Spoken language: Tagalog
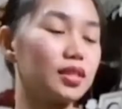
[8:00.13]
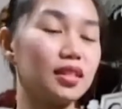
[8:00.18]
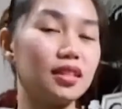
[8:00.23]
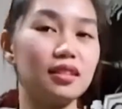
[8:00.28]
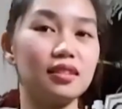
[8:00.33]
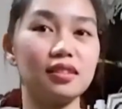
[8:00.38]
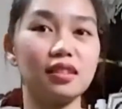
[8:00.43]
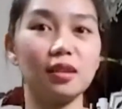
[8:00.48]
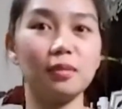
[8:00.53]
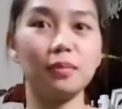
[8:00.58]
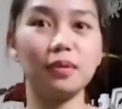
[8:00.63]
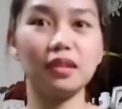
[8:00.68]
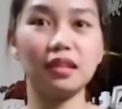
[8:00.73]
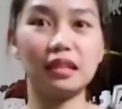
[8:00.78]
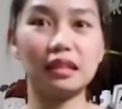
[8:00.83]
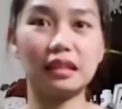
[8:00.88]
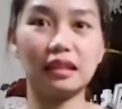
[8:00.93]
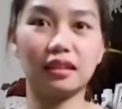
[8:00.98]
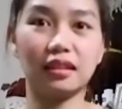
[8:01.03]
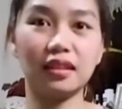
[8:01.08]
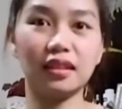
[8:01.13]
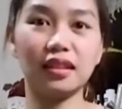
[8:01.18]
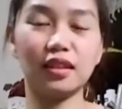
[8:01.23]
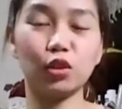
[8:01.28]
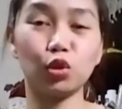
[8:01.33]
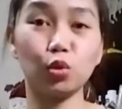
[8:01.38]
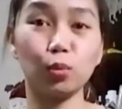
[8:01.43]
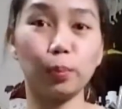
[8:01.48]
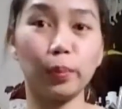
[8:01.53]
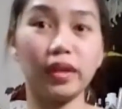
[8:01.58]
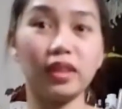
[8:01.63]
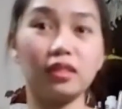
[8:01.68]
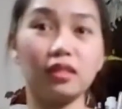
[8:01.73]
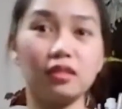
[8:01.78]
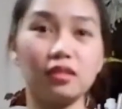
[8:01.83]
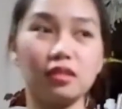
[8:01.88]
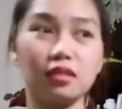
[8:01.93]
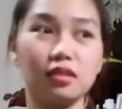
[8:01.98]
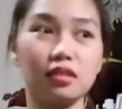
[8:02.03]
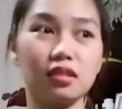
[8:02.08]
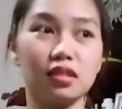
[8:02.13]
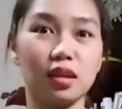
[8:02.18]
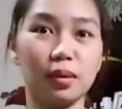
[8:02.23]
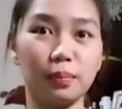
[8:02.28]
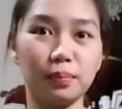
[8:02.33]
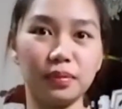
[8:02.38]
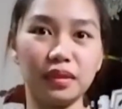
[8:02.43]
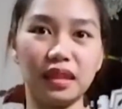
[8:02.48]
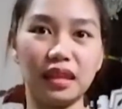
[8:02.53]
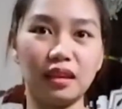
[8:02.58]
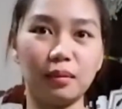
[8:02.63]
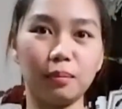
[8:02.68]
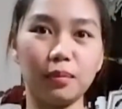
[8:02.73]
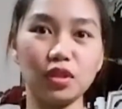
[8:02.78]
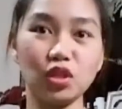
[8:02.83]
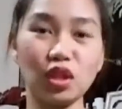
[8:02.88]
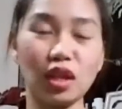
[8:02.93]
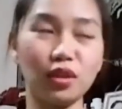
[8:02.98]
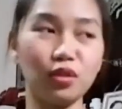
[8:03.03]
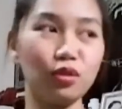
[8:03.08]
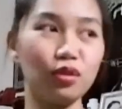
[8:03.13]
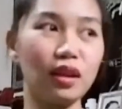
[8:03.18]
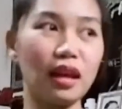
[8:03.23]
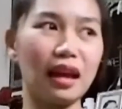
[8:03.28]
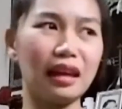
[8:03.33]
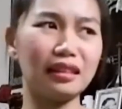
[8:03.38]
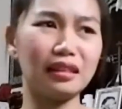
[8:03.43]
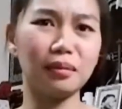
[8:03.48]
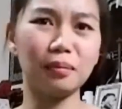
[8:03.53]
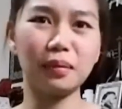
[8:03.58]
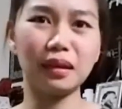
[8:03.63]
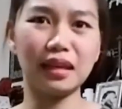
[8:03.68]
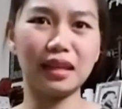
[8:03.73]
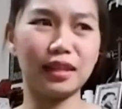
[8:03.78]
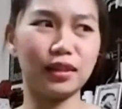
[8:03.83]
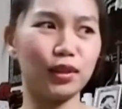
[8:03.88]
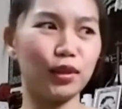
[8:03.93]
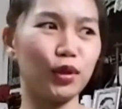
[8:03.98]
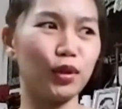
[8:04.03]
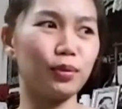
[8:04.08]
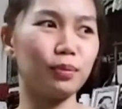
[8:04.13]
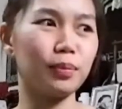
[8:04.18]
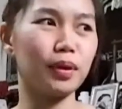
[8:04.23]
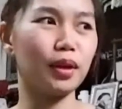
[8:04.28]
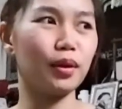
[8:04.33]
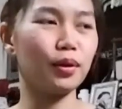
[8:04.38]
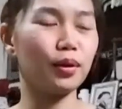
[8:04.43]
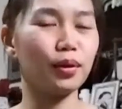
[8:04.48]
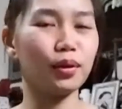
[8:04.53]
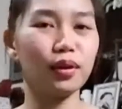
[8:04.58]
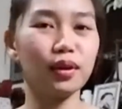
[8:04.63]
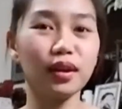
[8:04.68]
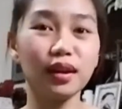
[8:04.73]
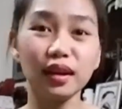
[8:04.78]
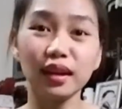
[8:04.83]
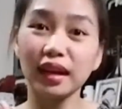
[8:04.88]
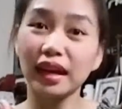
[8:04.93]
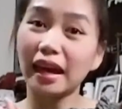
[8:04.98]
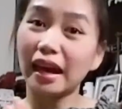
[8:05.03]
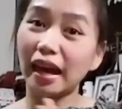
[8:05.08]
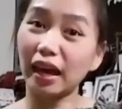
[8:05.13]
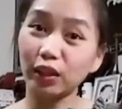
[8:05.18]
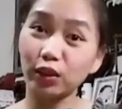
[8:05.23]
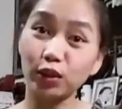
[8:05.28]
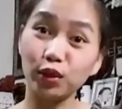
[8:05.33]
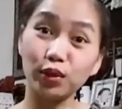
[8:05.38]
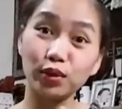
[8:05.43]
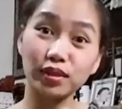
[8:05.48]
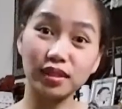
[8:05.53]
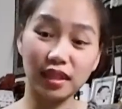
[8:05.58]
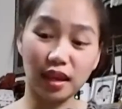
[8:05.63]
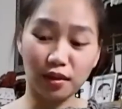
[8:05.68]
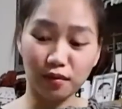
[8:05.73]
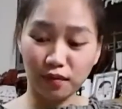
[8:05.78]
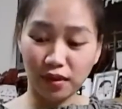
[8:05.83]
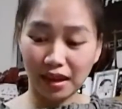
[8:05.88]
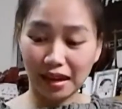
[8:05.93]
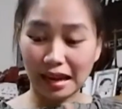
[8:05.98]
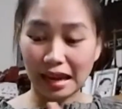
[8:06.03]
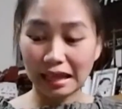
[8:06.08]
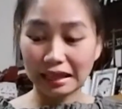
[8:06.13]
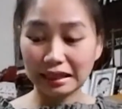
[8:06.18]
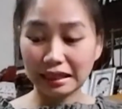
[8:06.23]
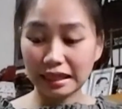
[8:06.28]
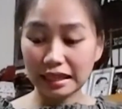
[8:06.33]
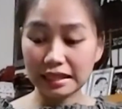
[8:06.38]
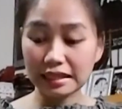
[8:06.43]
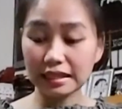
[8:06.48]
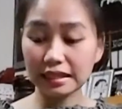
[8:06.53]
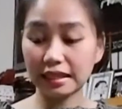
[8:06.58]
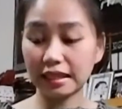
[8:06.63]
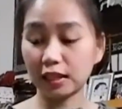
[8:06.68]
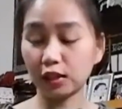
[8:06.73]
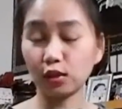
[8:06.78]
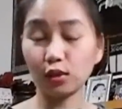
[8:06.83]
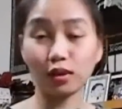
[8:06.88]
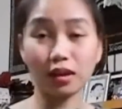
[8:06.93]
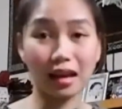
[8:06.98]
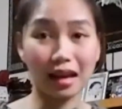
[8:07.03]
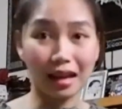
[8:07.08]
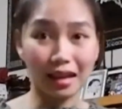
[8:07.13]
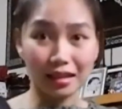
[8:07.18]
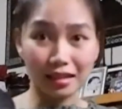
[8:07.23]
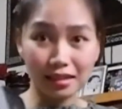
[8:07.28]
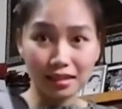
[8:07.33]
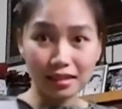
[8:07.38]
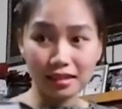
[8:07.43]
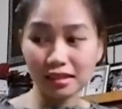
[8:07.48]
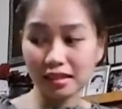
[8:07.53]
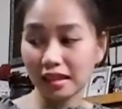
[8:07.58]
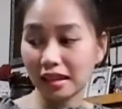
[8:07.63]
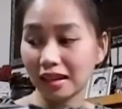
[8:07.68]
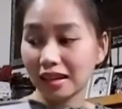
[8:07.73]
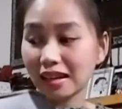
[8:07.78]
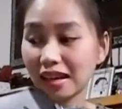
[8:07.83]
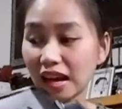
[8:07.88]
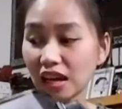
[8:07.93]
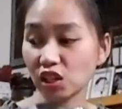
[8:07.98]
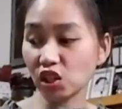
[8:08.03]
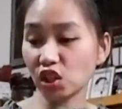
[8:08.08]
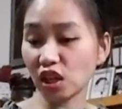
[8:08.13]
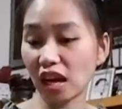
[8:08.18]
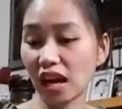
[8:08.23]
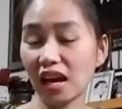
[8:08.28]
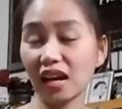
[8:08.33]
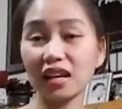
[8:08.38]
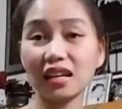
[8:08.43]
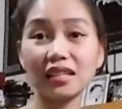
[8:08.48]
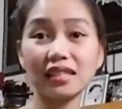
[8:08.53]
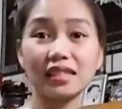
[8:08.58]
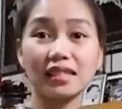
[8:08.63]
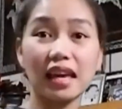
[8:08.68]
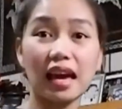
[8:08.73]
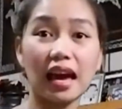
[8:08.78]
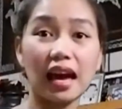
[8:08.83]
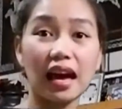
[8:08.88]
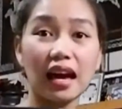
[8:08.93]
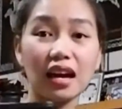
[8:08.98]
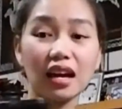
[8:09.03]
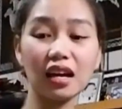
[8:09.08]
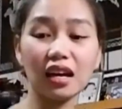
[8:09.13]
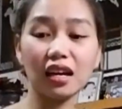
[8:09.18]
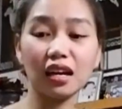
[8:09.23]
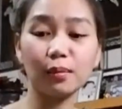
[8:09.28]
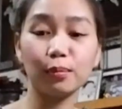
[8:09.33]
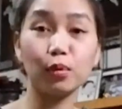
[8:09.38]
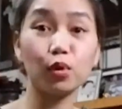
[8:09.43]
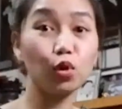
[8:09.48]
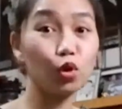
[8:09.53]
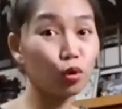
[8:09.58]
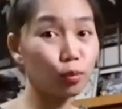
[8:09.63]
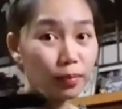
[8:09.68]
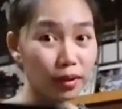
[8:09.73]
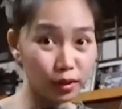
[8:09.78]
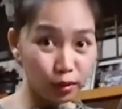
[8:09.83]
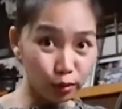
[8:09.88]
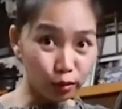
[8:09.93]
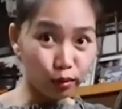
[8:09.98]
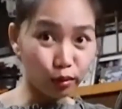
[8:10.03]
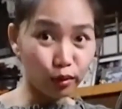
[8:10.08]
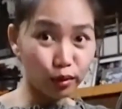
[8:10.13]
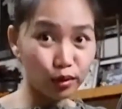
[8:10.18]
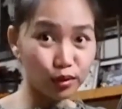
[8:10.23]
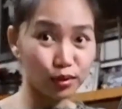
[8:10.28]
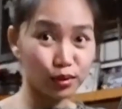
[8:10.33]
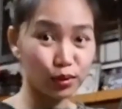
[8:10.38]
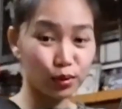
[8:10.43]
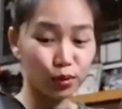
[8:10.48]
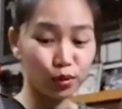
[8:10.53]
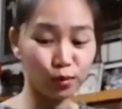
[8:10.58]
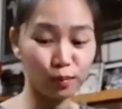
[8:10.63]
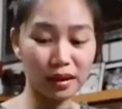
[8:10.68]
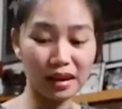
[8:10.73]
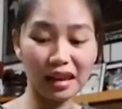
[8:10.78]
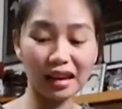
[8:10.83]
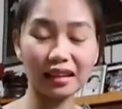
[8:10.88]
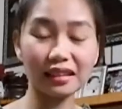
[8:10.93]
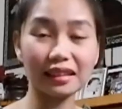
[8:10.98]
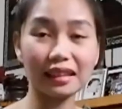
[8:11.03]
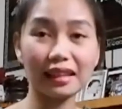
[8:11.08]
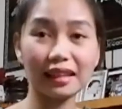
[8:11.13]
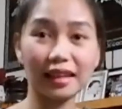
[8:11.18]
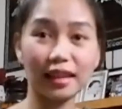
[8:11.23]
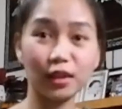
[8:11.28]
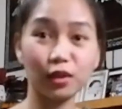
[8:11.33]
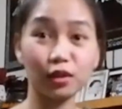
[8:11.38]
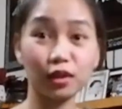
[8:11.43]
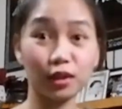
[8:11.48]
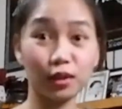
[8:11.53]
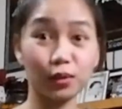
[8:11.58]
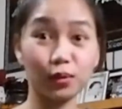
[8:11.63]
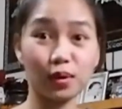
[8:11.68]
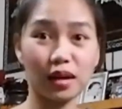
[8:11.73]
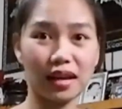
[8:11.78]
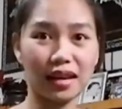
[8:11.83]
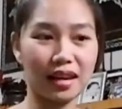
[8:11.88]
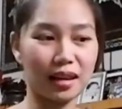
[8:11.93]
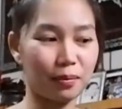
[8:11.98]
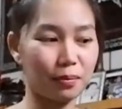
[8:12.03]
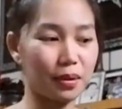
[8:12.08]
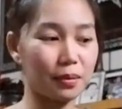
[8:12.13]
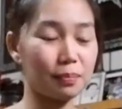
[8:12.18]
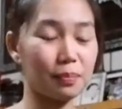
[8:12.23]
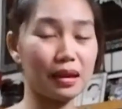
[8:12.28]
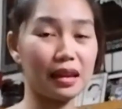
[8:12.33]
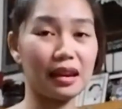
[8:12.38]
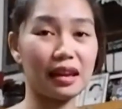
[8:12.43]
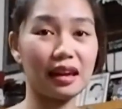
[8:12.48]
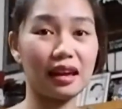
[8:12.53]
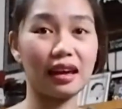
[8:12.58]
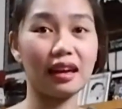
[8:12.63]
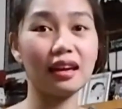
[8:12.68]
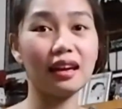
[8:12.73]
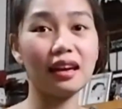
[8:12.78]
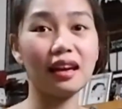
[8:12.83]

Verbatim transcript: sinasabi ni Daddy na 2 point something. Masyado na ata maliit yun. Pero, ito yung 7. At least dito, guys, kasha ang isang buong manok. So, malaki talaga yung kinuha namin para,